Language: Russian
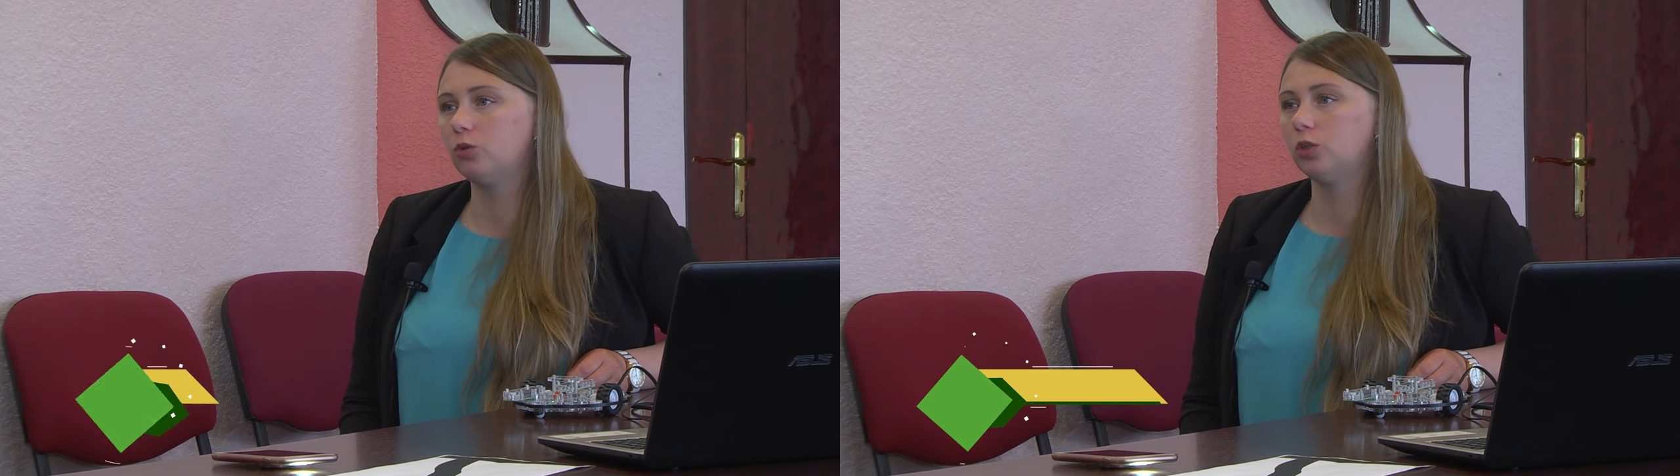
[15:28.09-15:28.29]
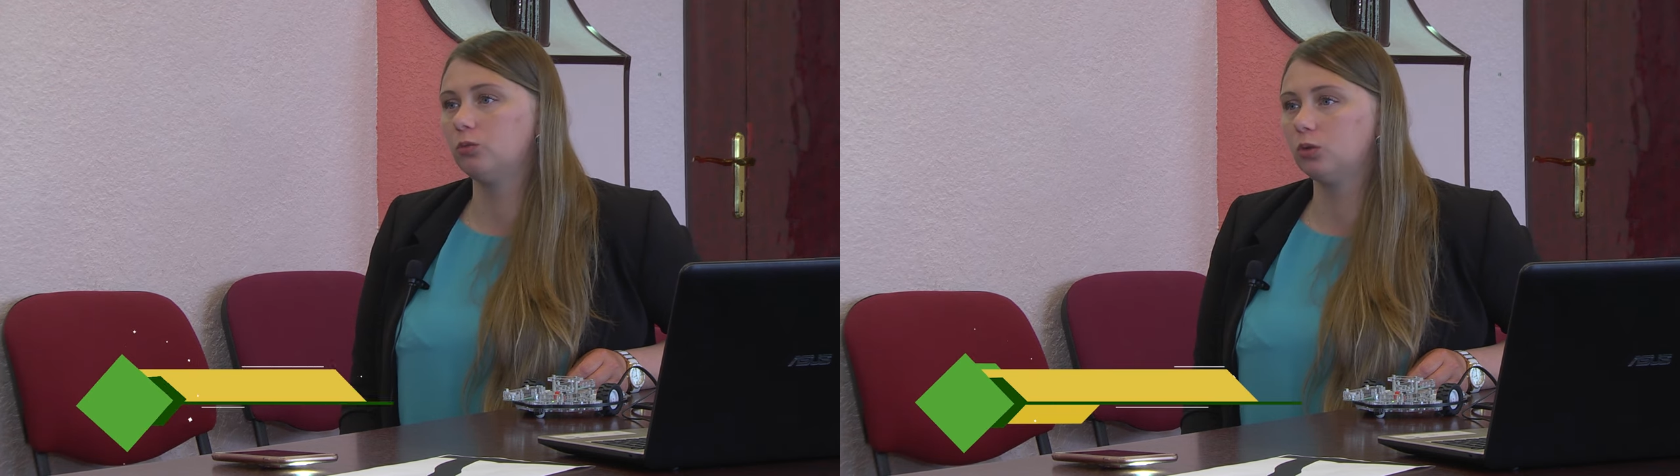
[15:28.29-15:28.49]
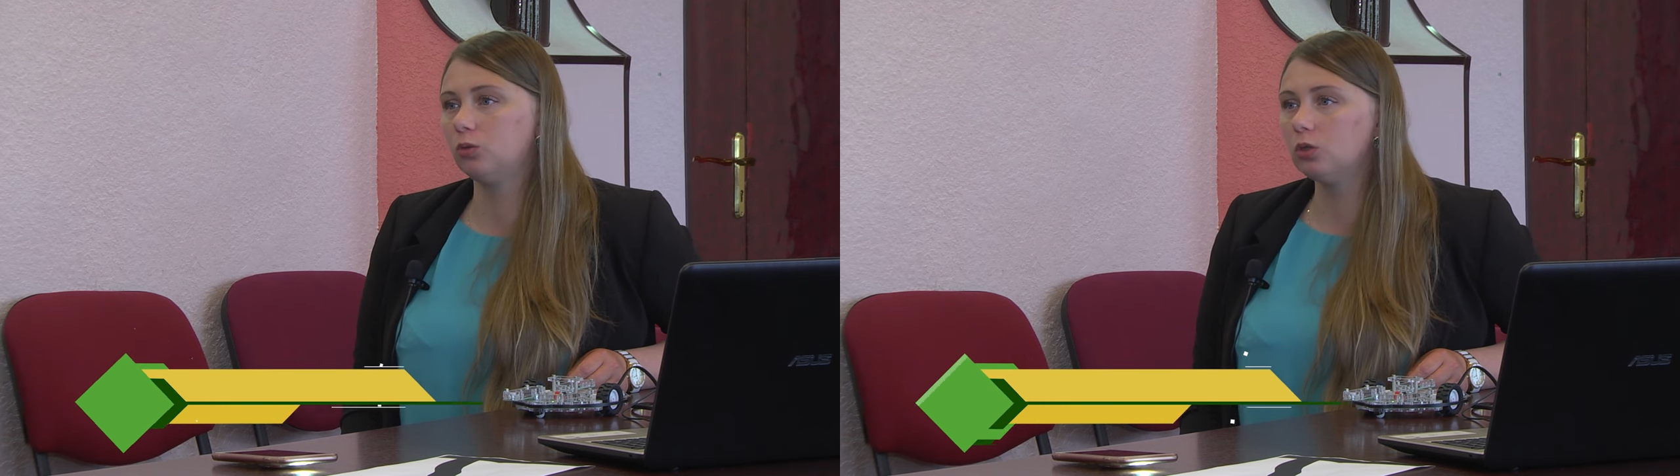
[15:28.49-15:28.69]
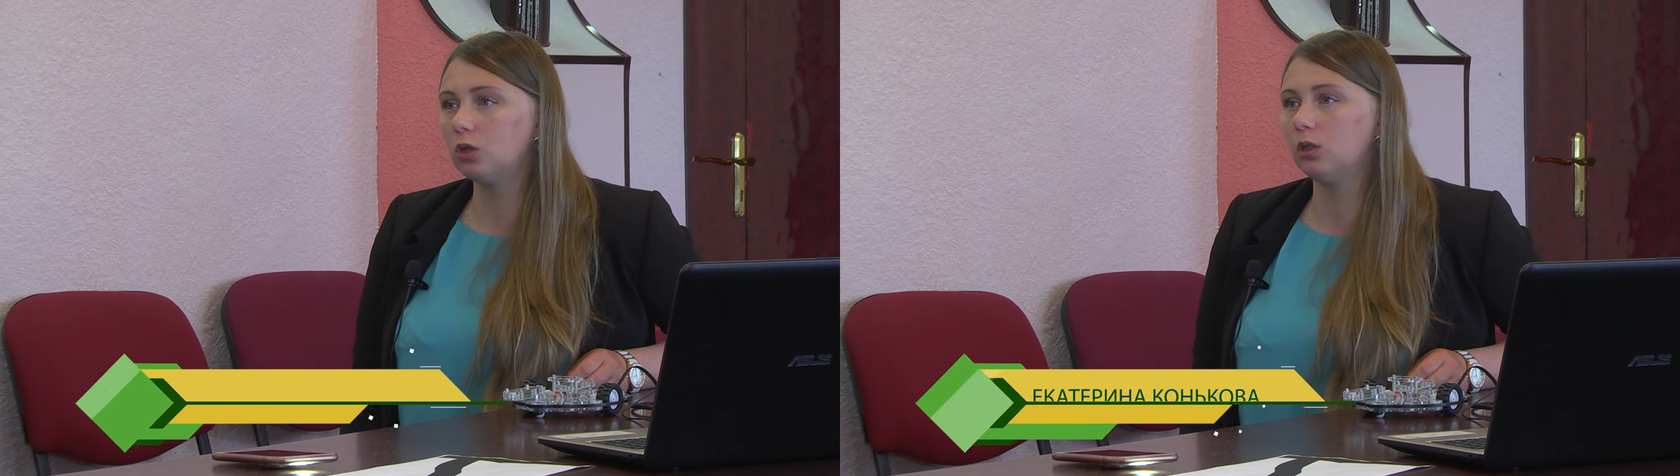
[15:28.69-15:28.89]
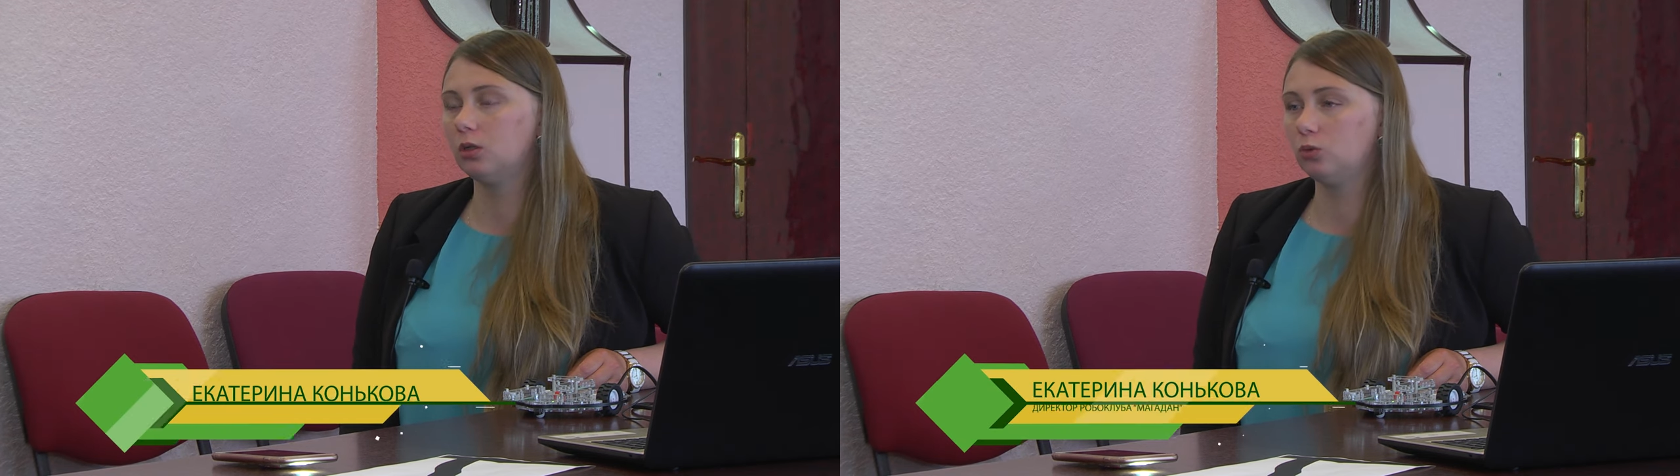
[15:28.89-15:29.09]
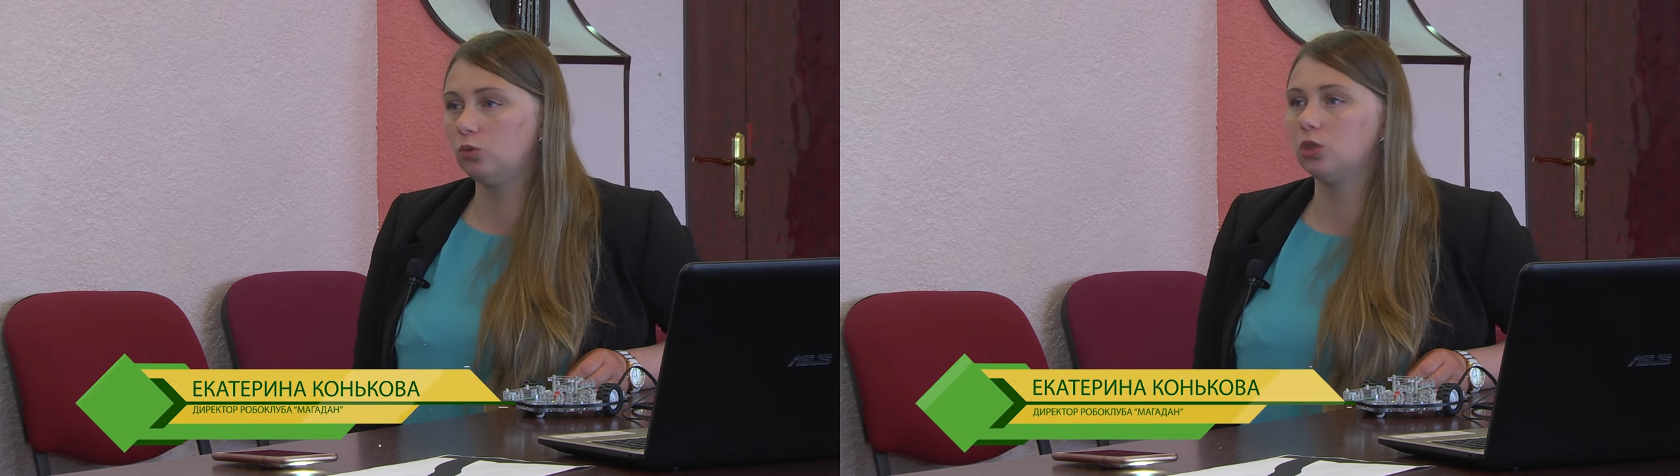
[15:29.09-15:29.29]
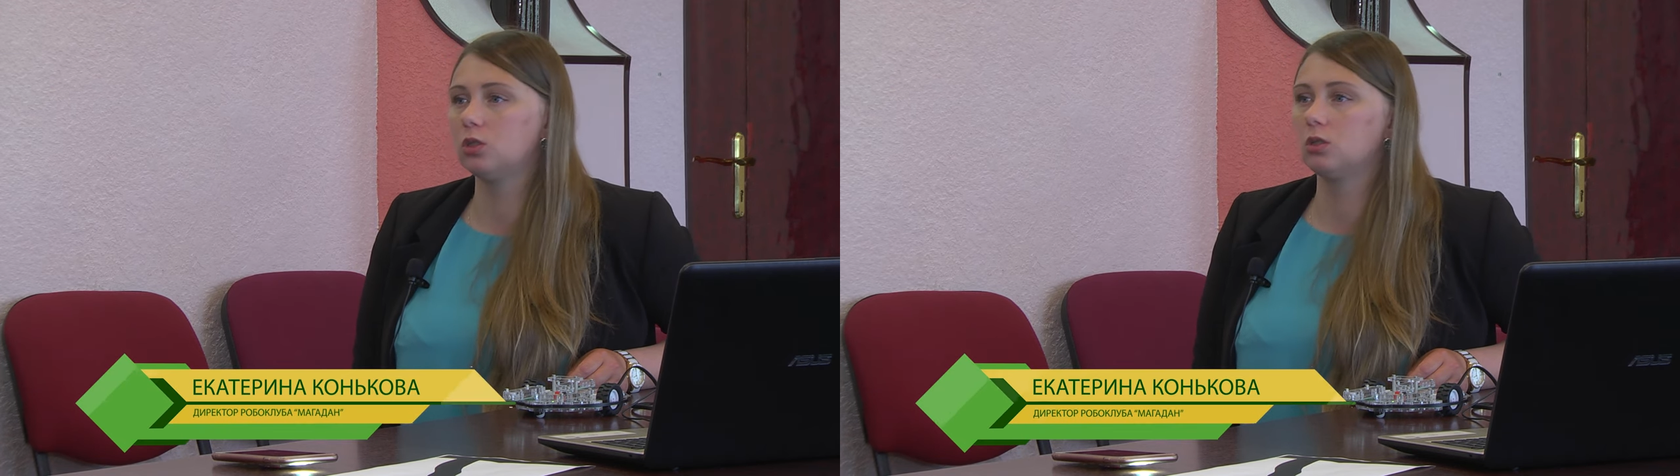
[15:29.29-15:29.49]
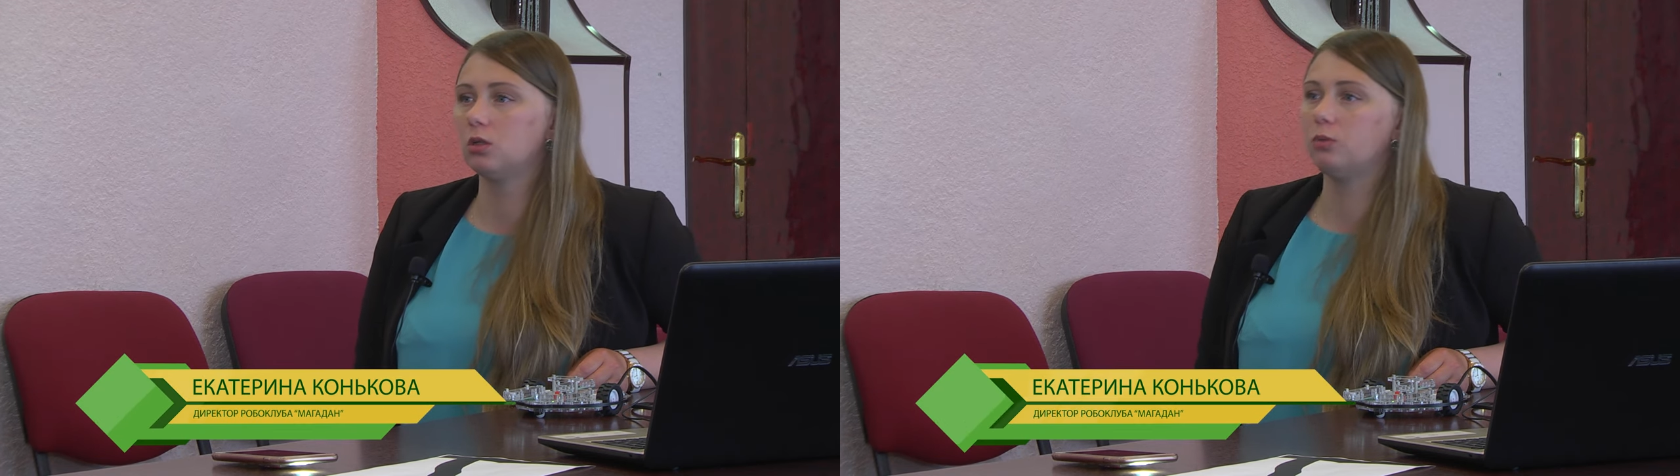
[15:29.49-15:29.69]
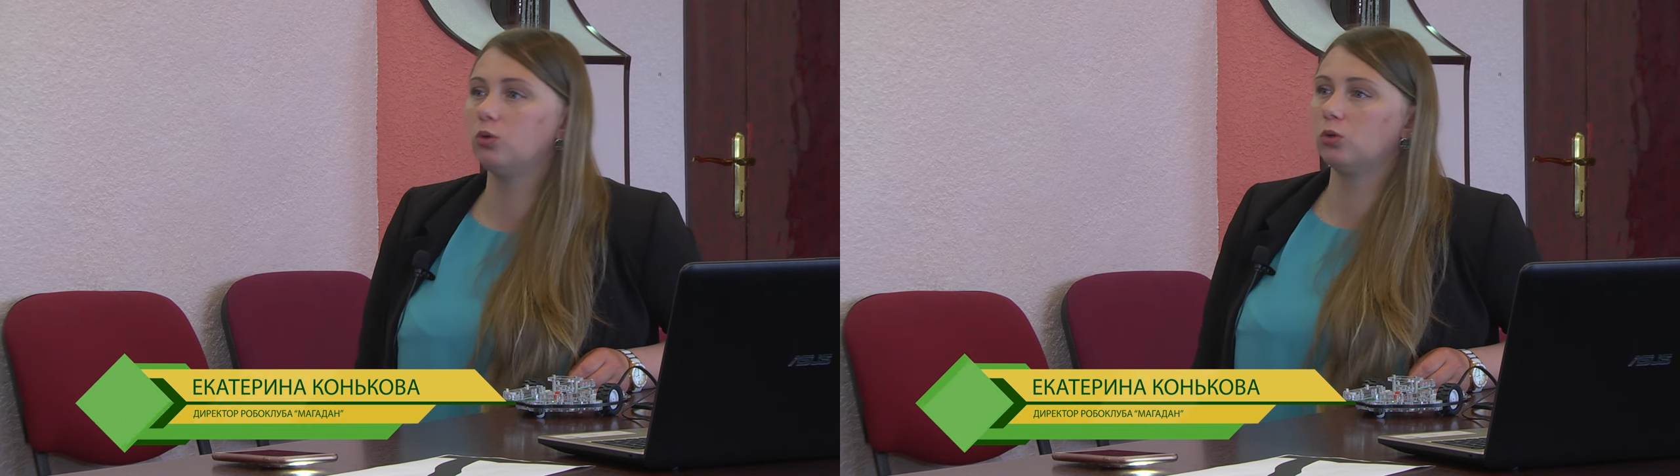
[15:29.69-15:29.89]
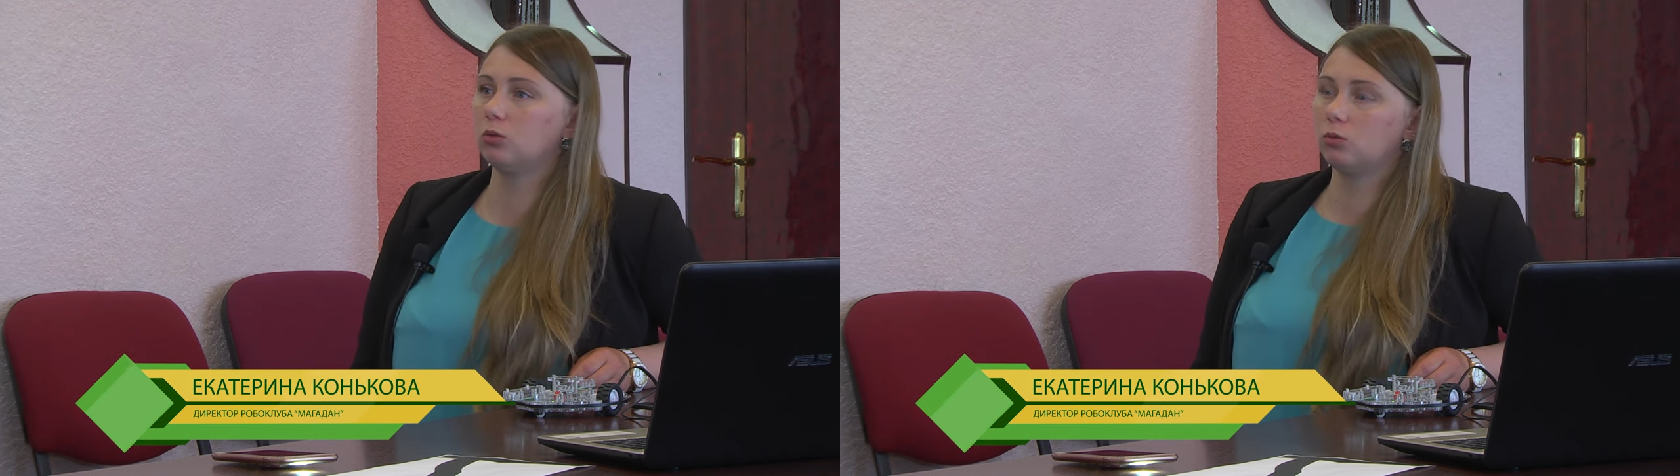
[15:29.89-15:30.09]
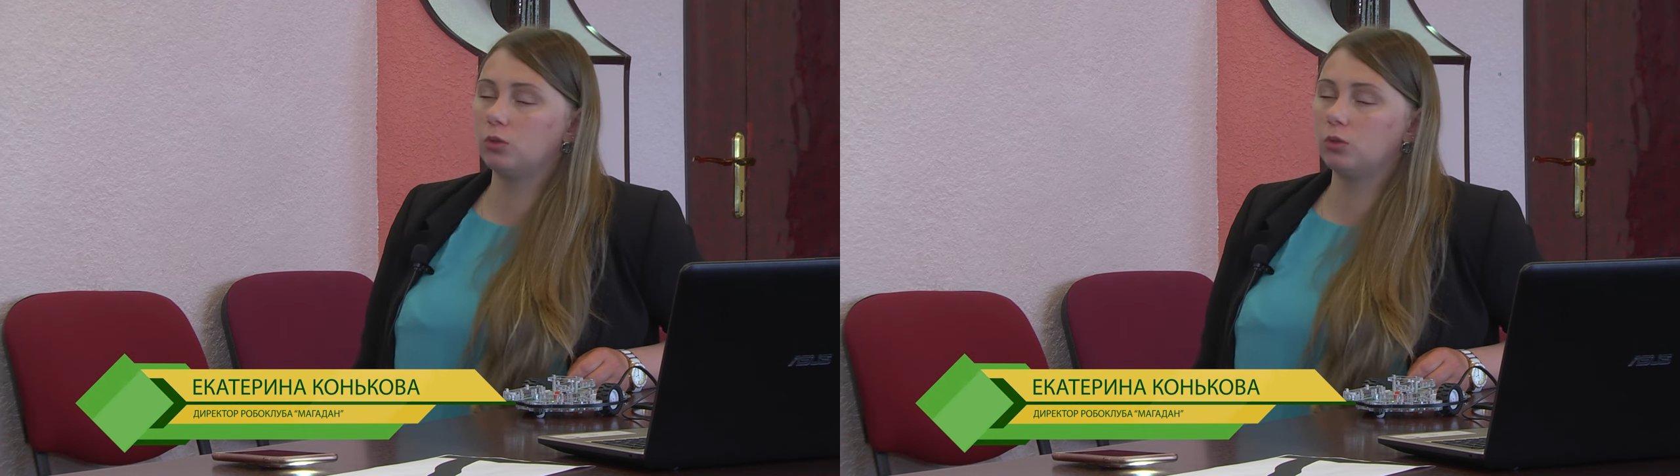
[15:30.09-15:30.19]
учебный год, когда они учатся, если ребенок,